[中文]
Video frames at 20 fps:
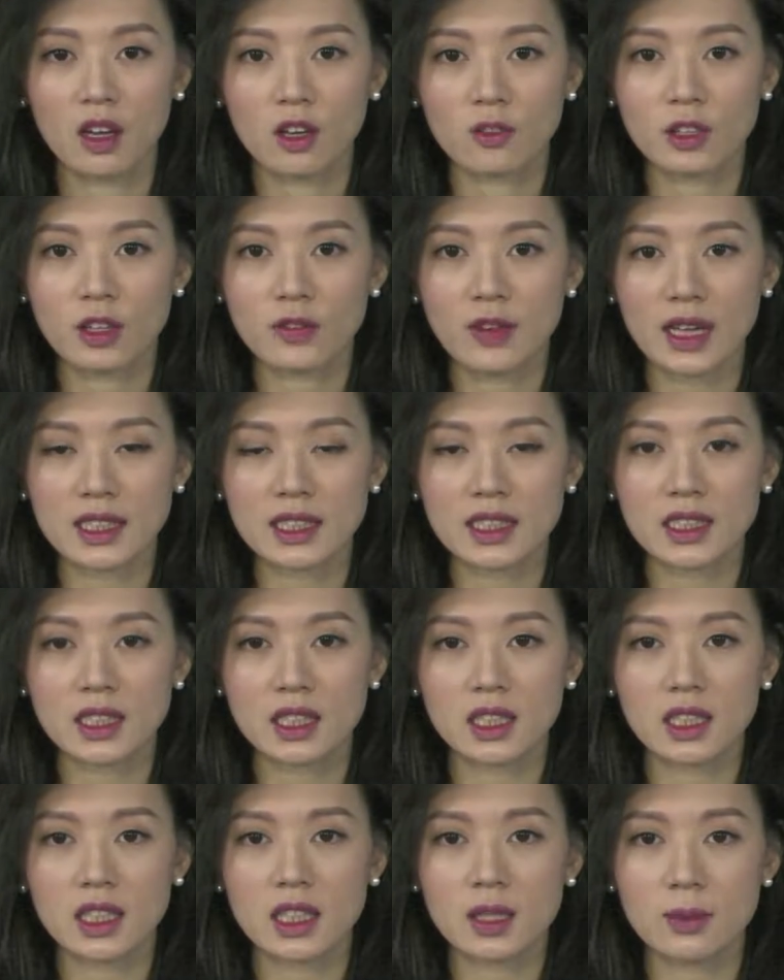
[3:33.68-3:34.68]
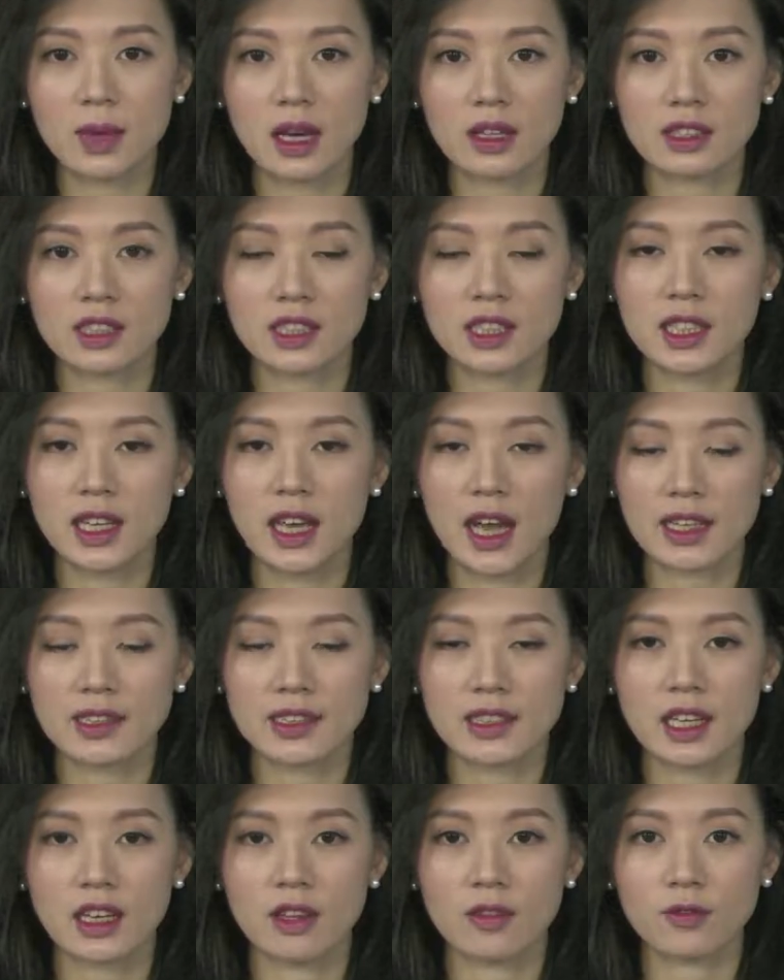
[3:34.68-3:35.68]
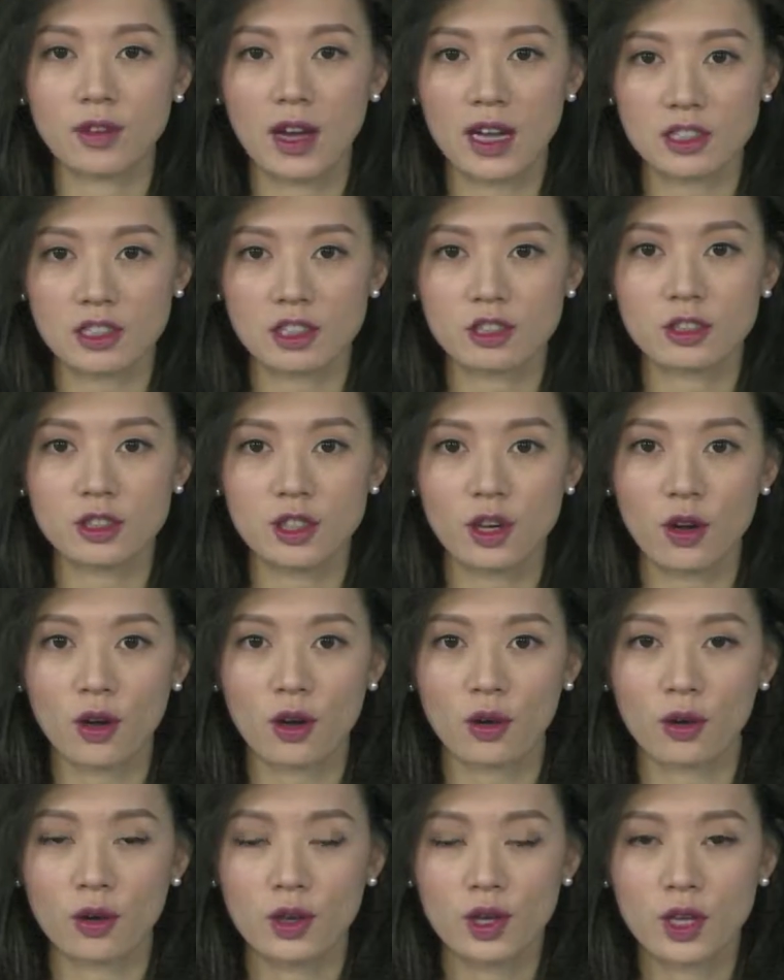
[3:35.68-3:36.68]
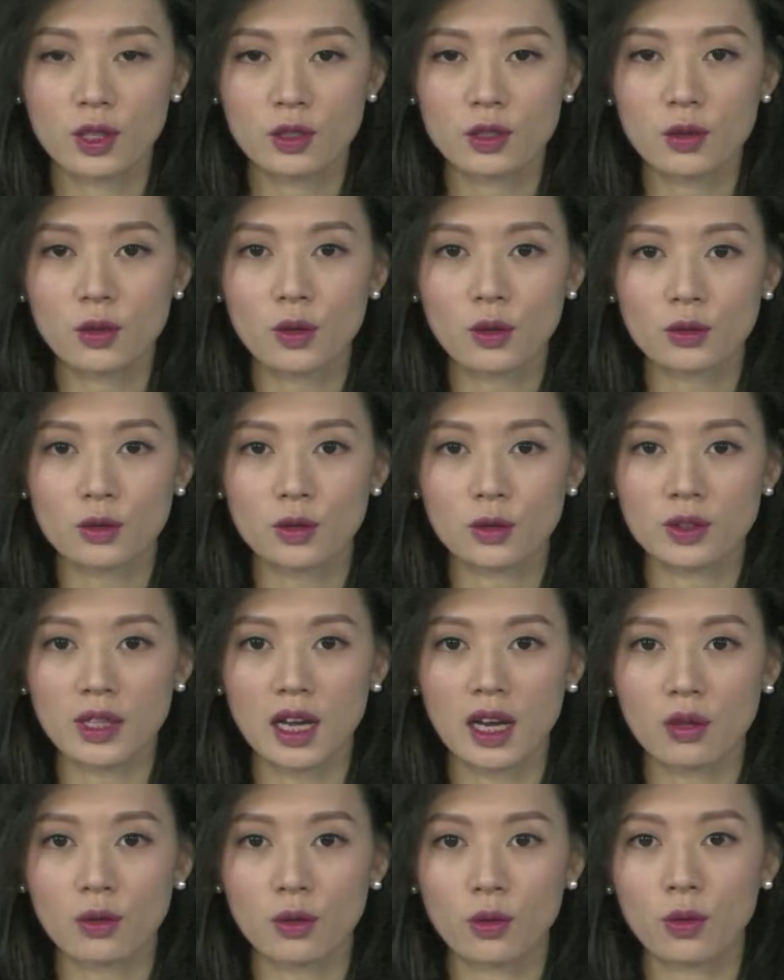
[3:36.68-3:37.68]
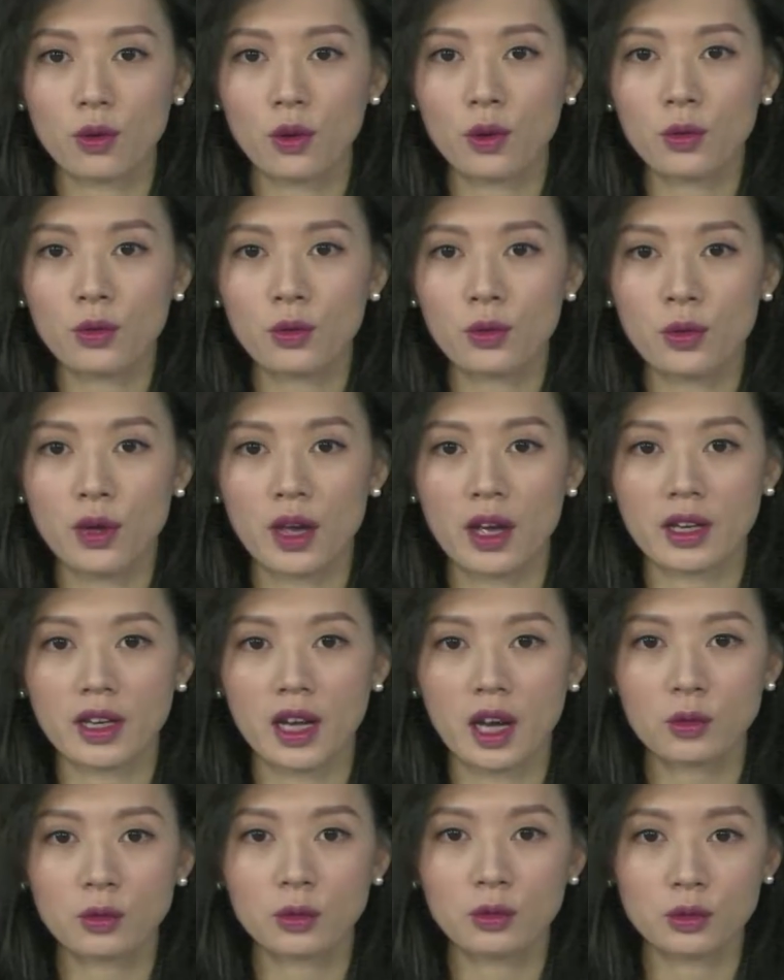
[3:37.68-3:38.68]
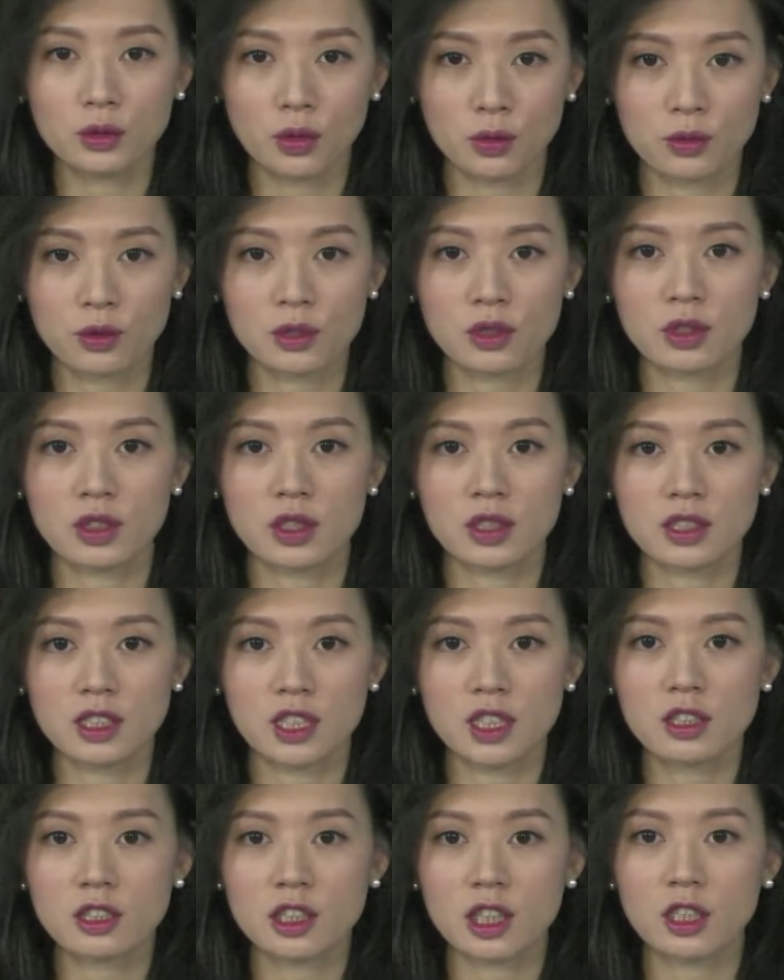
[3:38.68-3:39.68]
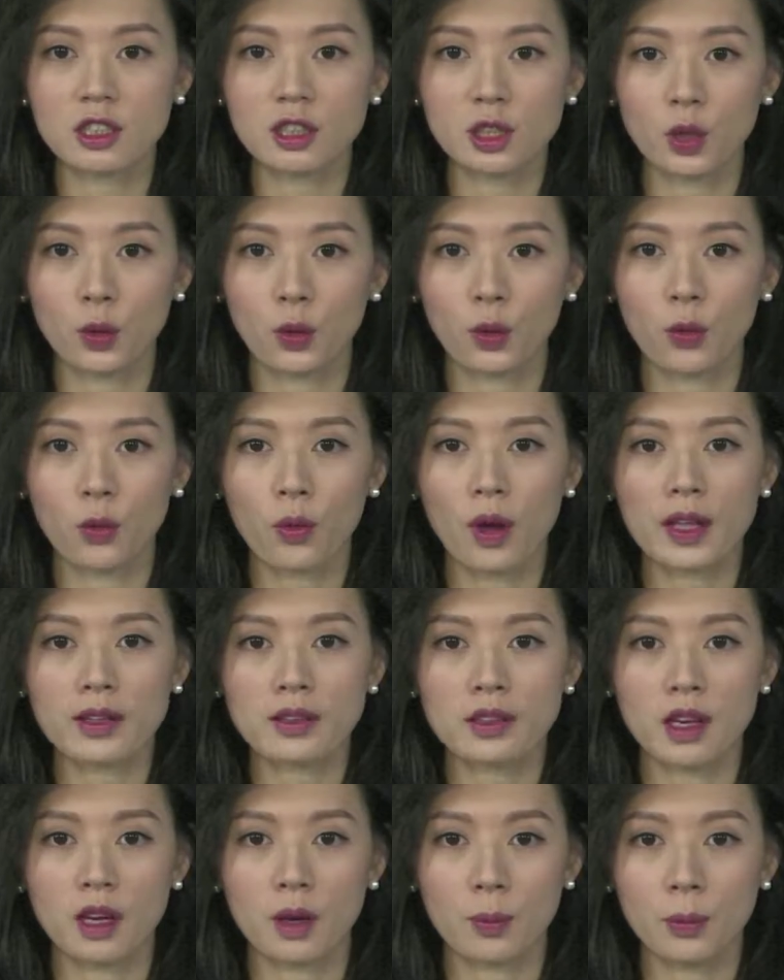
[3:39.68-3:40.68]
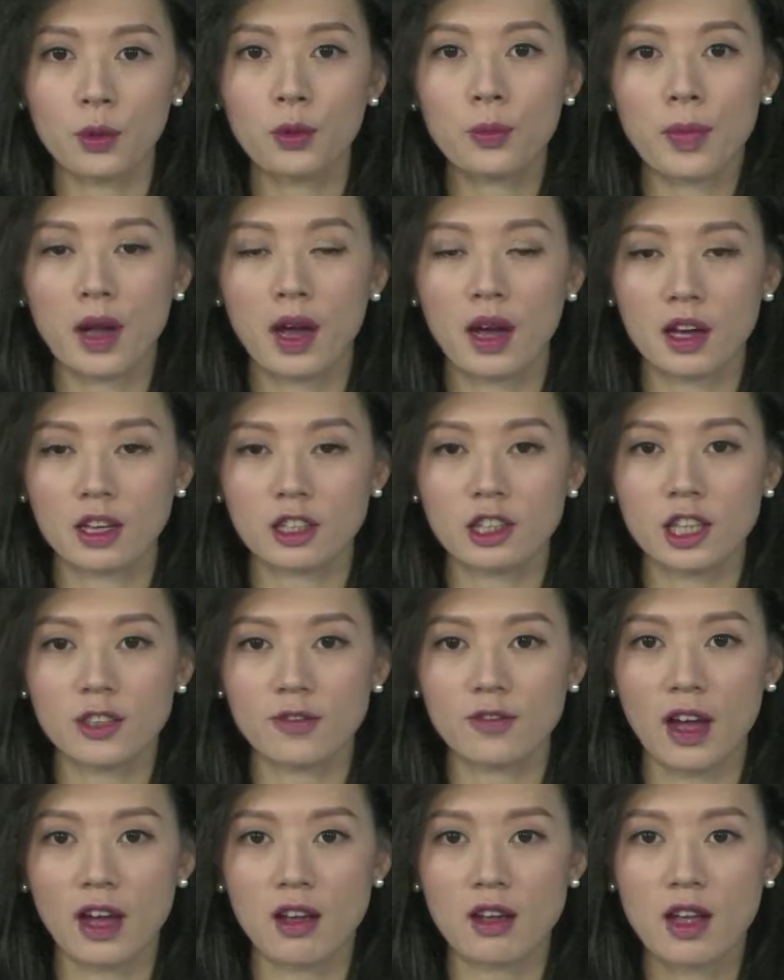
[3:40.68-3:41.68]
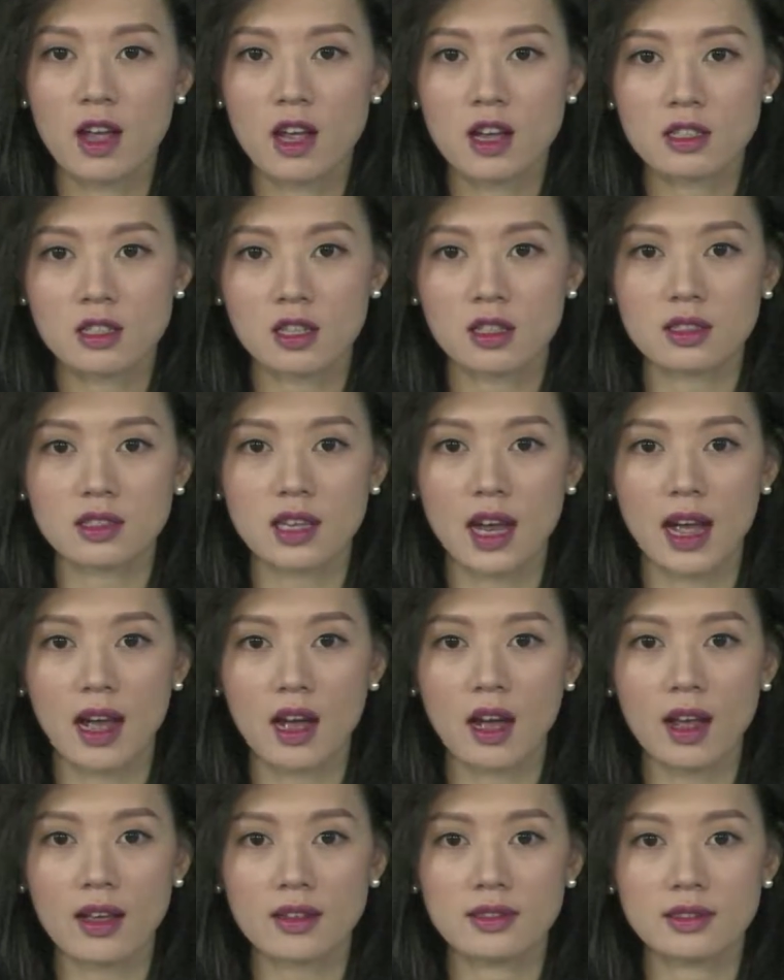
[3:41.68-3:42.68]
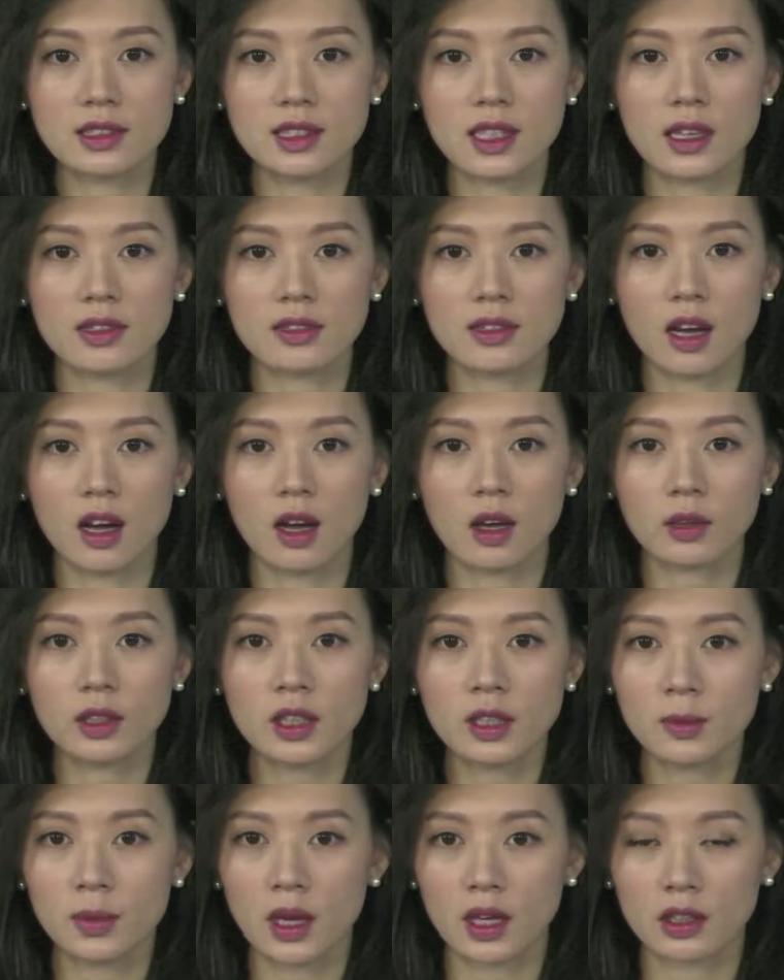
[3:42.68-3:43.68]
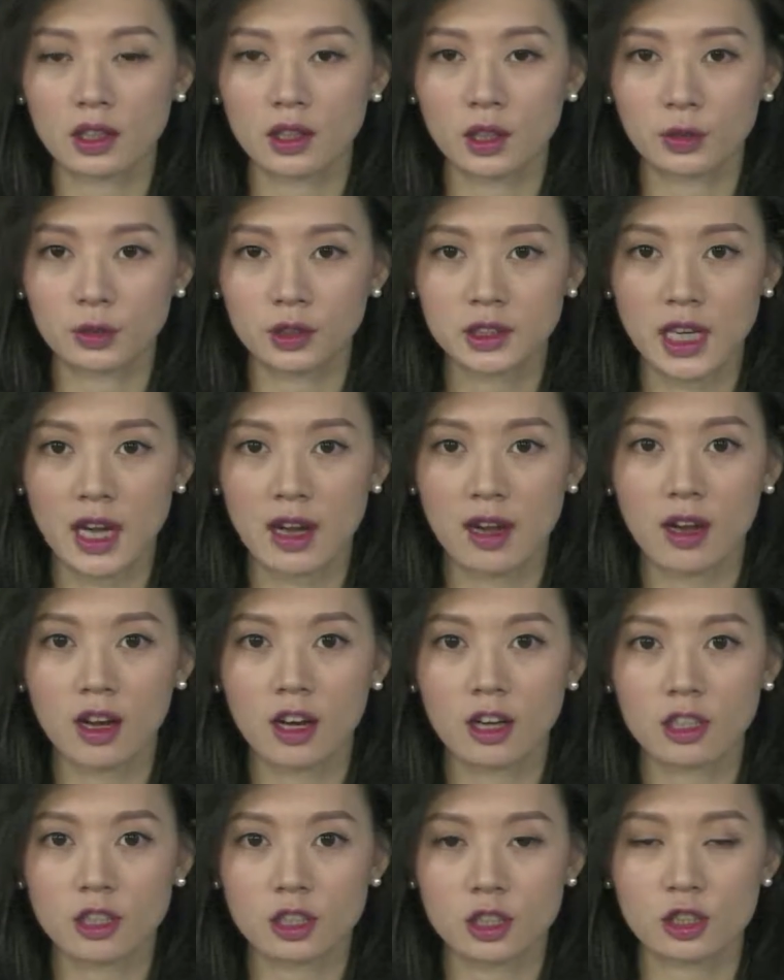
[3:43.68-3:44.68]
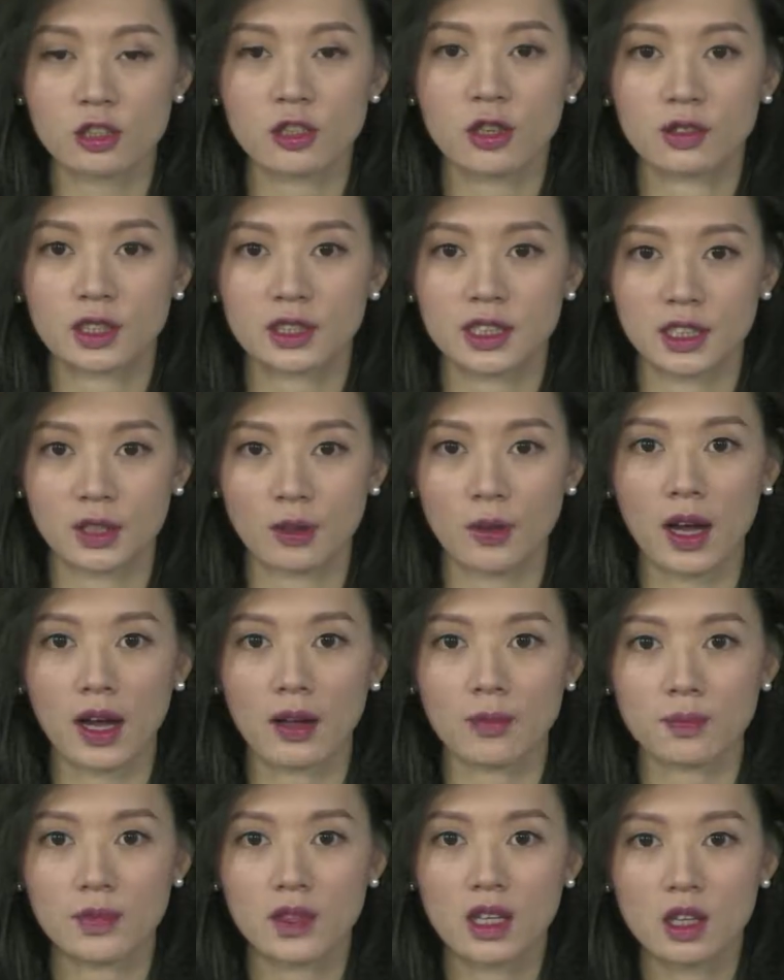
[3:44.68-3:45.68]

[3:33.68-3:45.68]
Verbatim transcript: 非法经营疫苗系列案件发生之后，中共中央、国务院高度重视，责成有关的部门和地方彻查案件的疫苗的流向和使用的情况。